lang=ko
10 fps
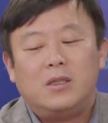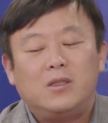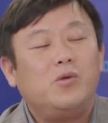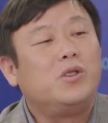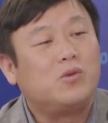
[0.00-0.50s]

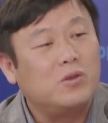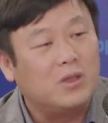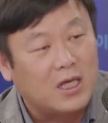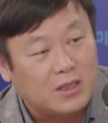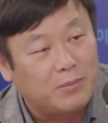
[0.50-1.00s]
시월 이십구일
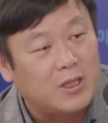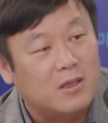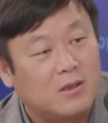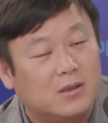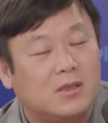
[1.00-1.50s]
대참사를
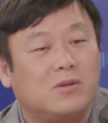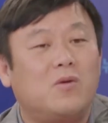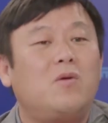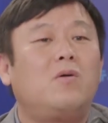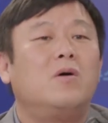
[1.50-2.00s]

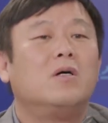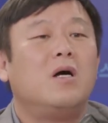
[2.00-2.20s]
거치고